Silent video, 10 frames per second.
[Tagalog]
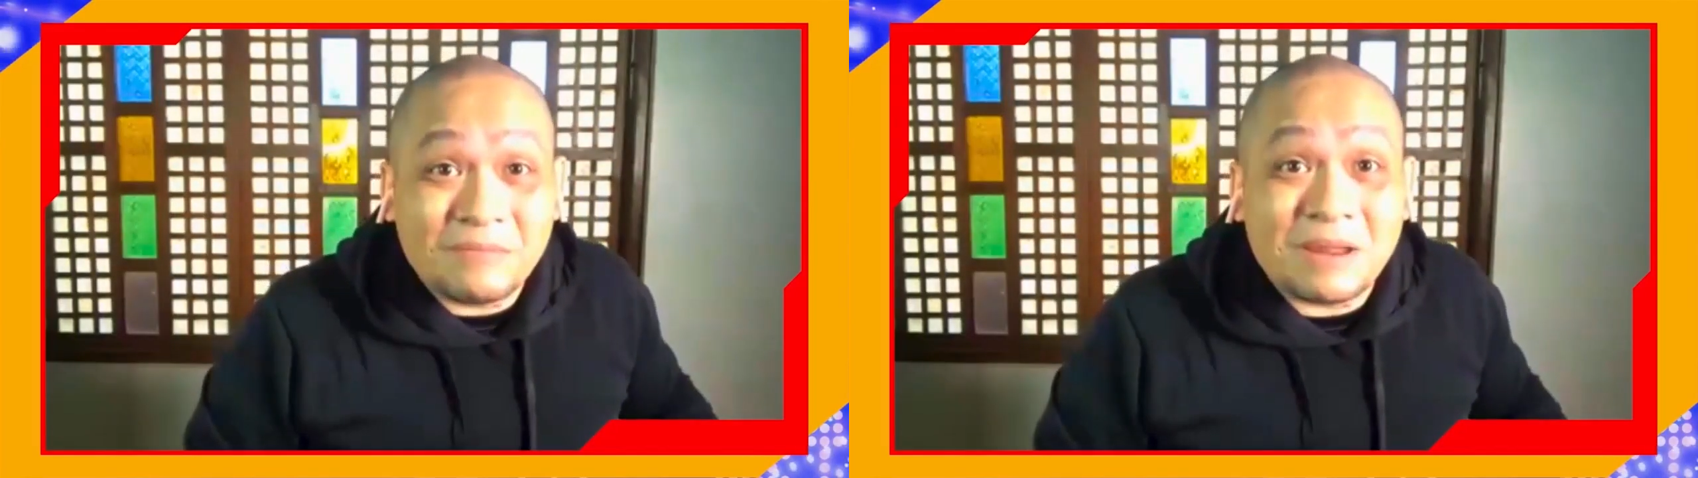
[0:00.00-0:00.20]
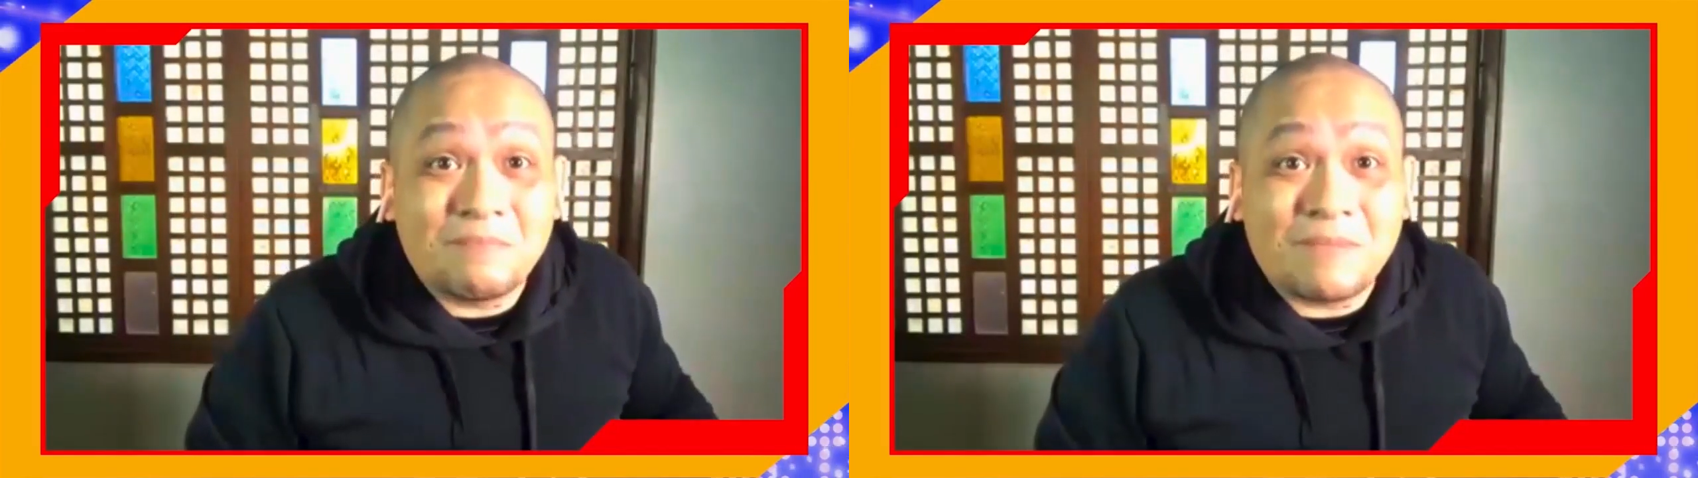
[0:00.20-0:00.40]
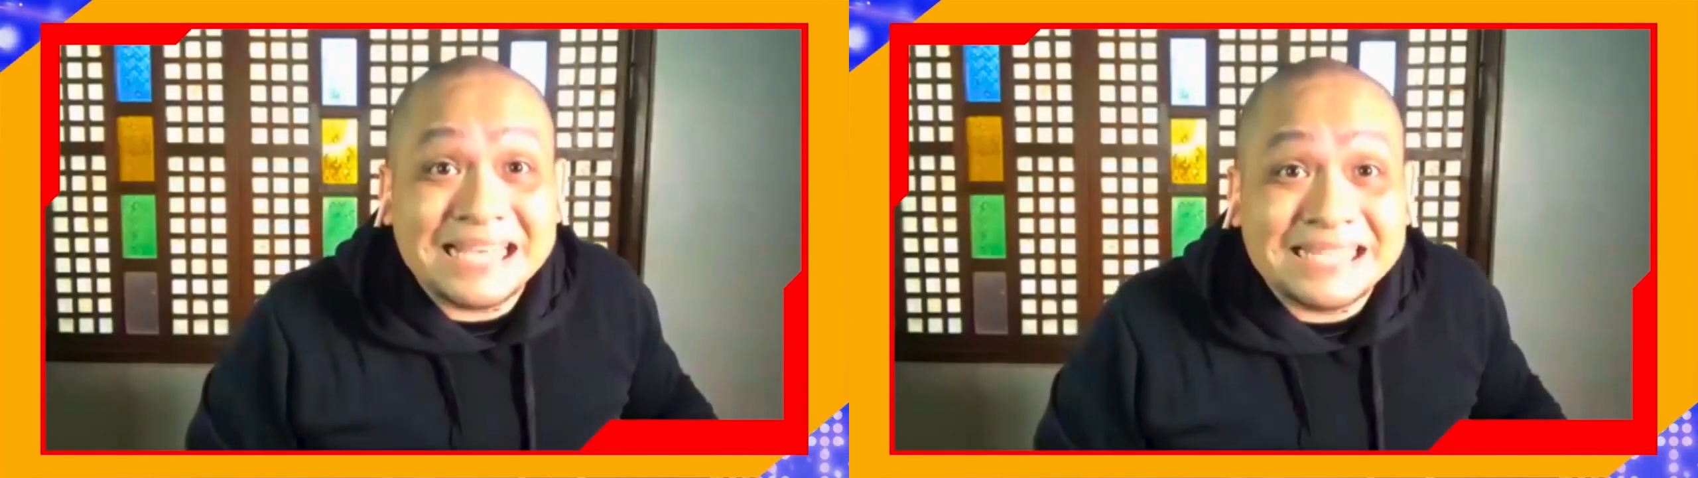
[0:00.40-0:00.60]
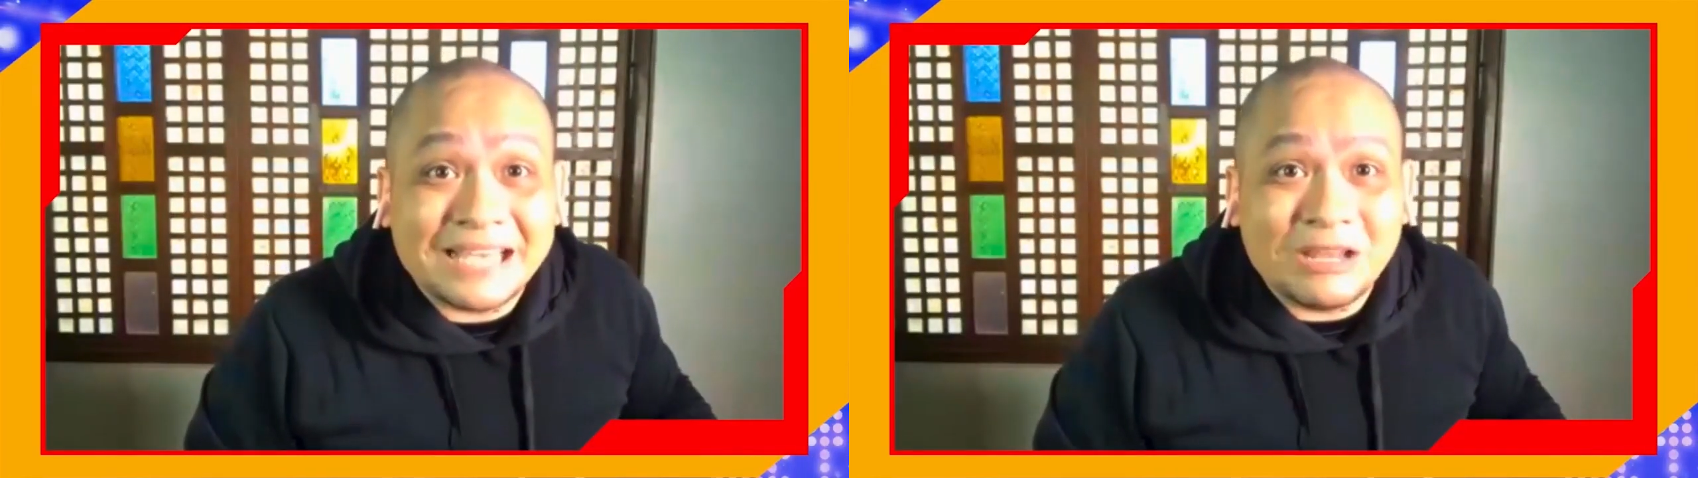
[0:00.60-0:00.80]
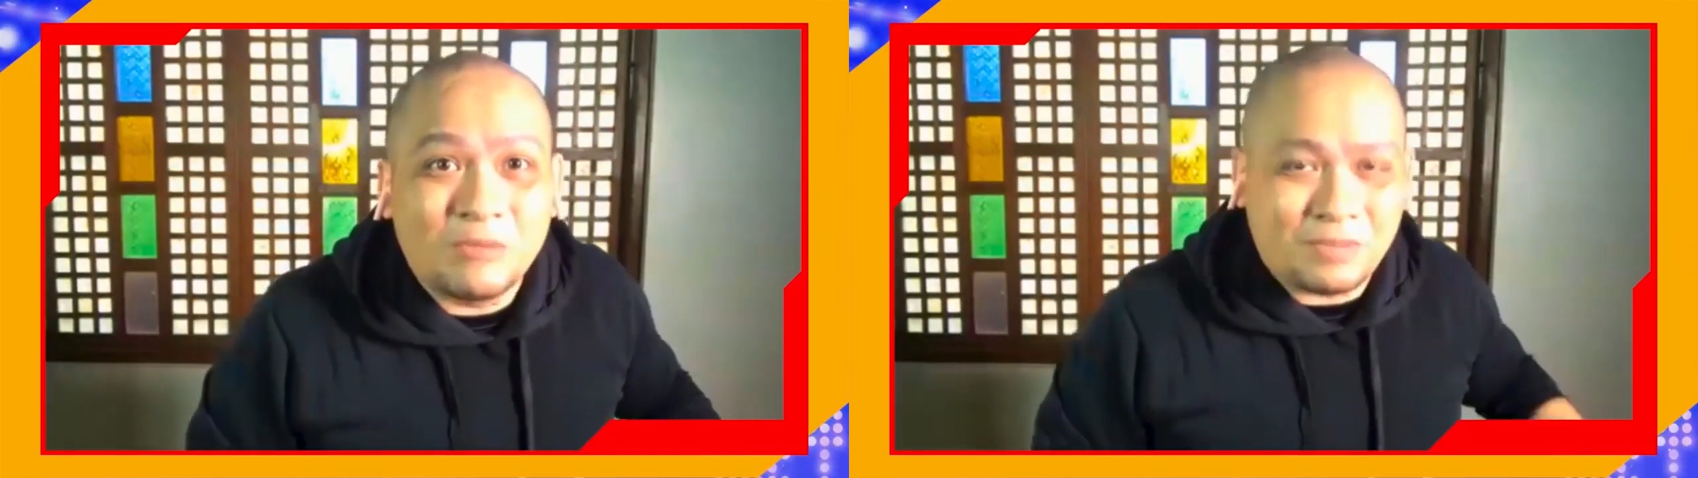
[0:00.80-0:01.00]
na
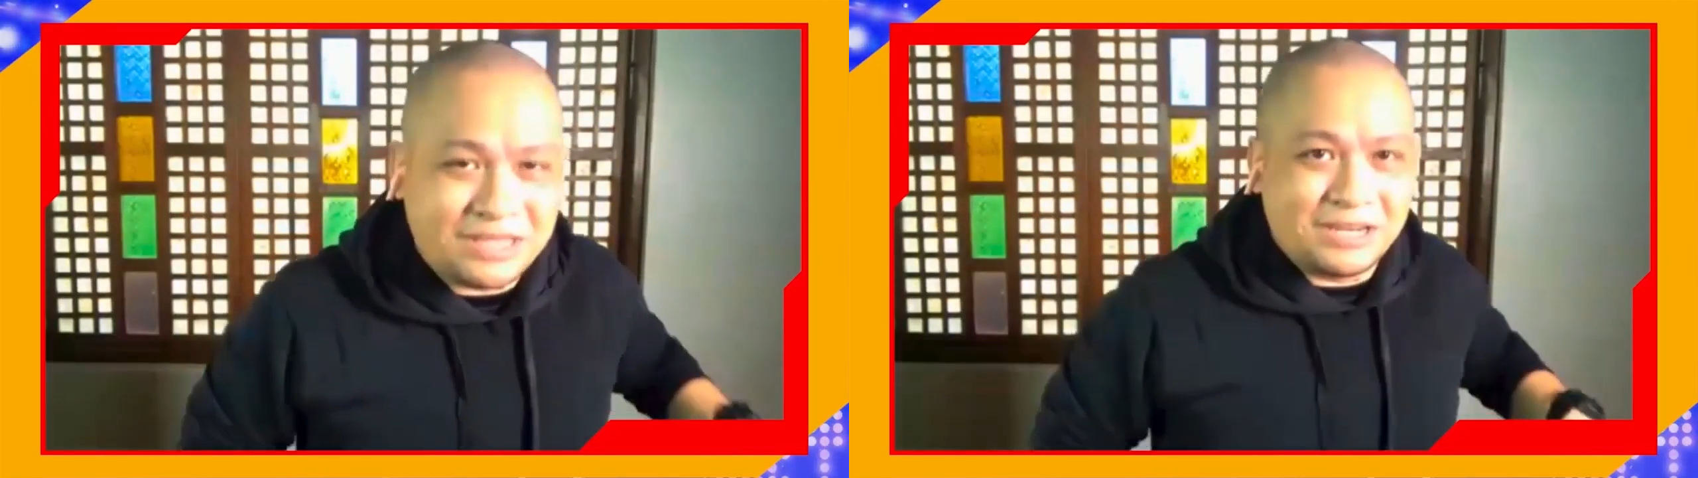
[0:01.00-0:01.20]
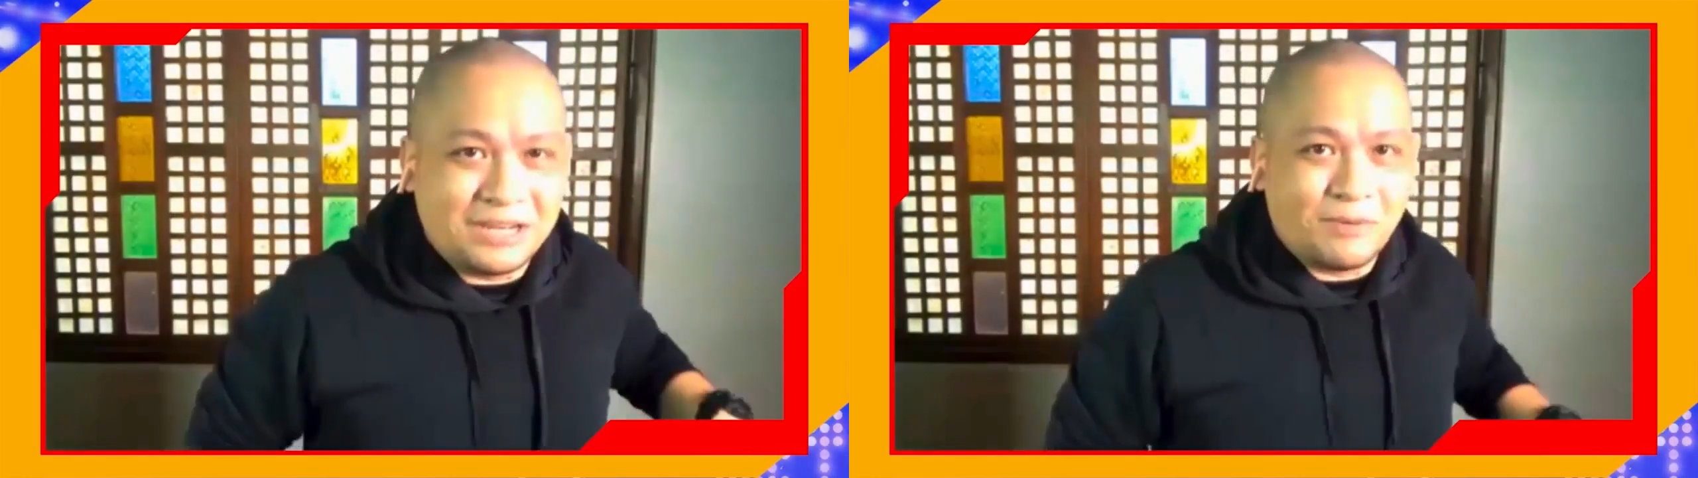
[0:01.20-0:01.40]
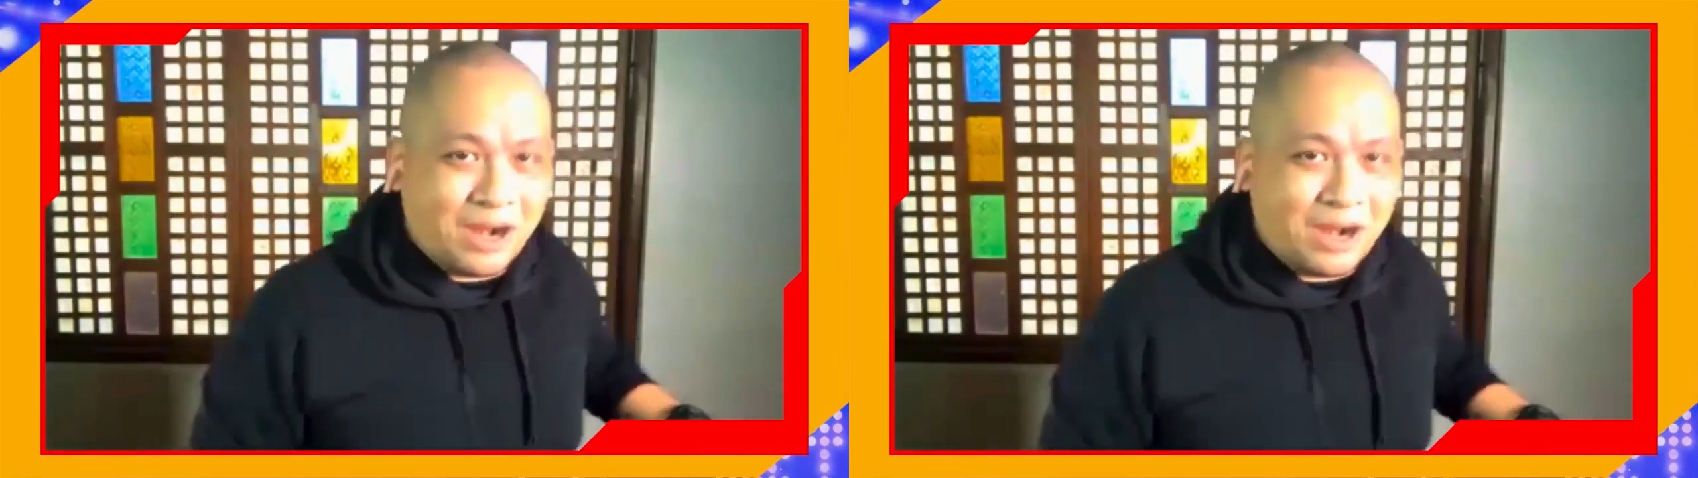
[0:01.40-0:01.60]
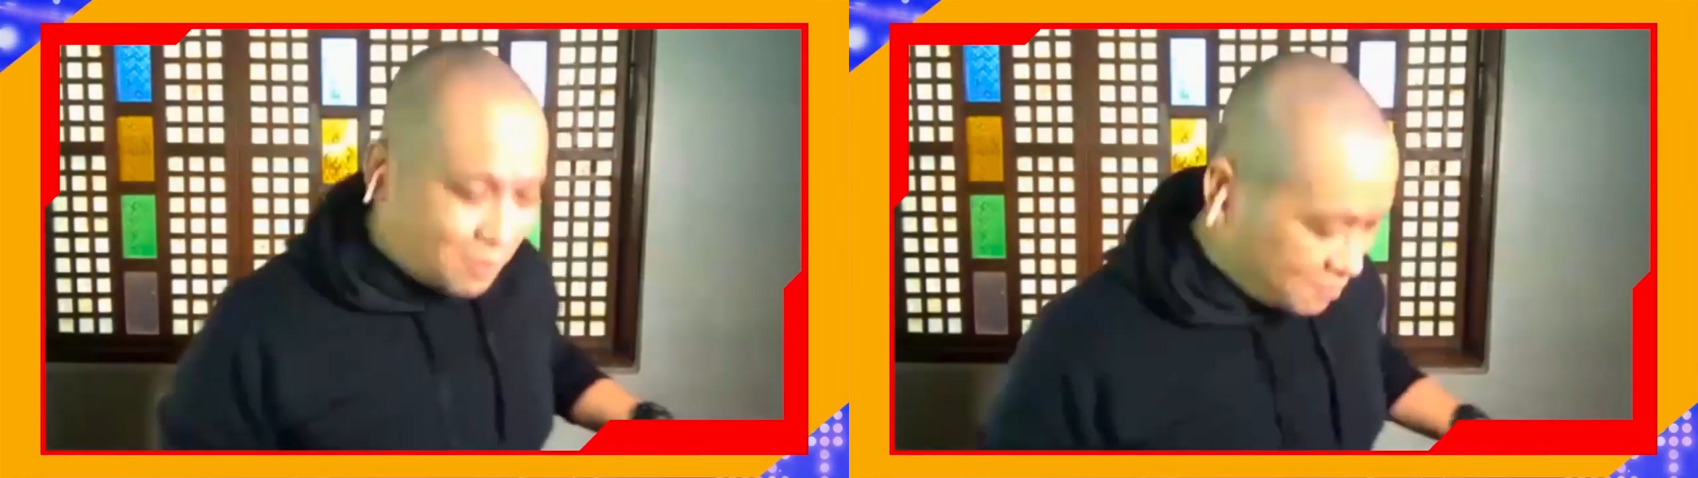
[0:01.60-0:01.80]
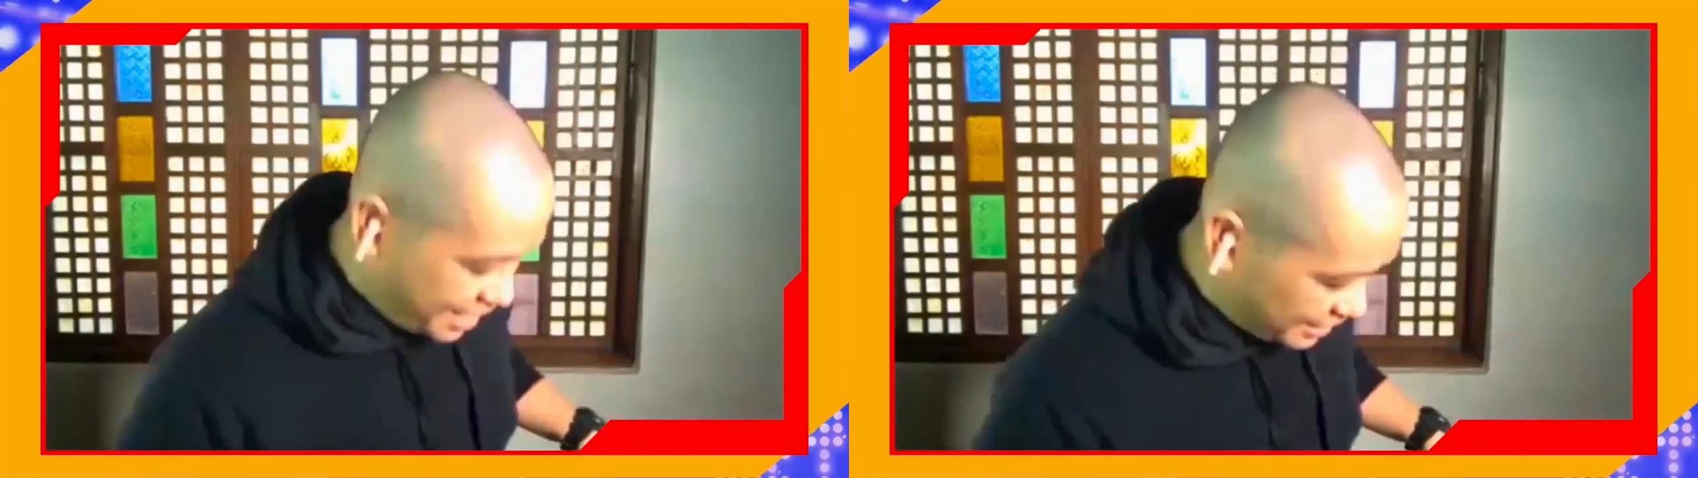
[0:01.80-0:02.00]
bicycle yung pinili mo. Alam mo
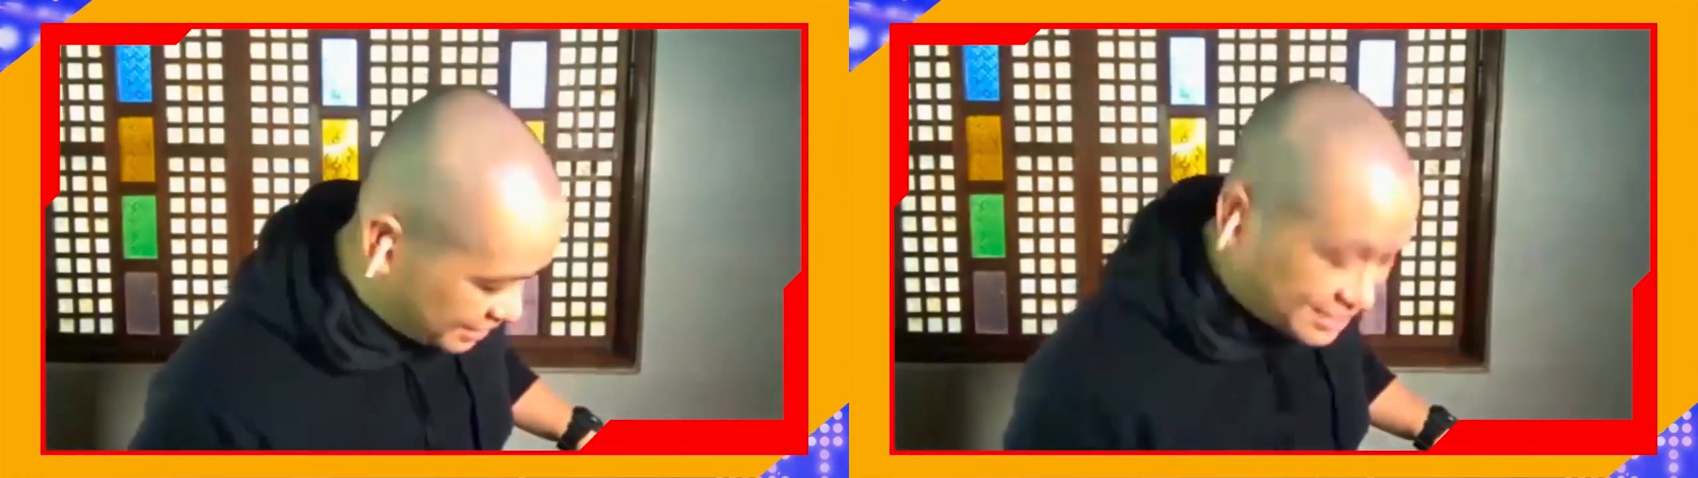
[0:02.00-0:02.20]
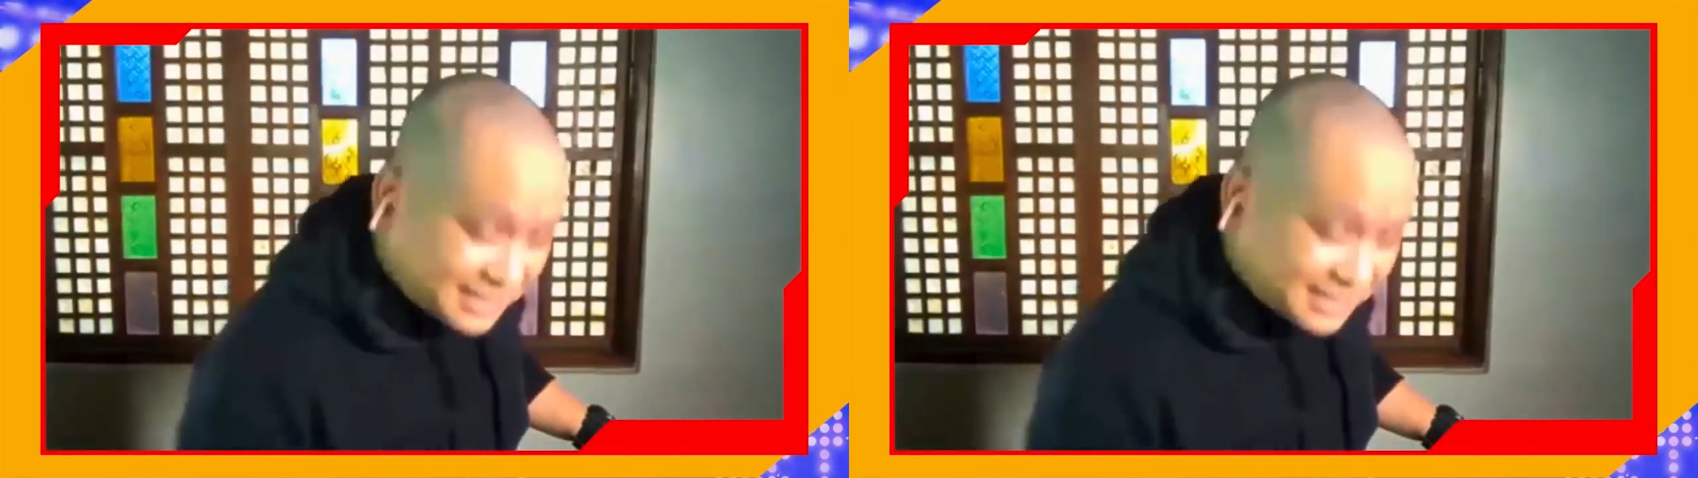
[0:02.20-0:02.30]
kung bakit?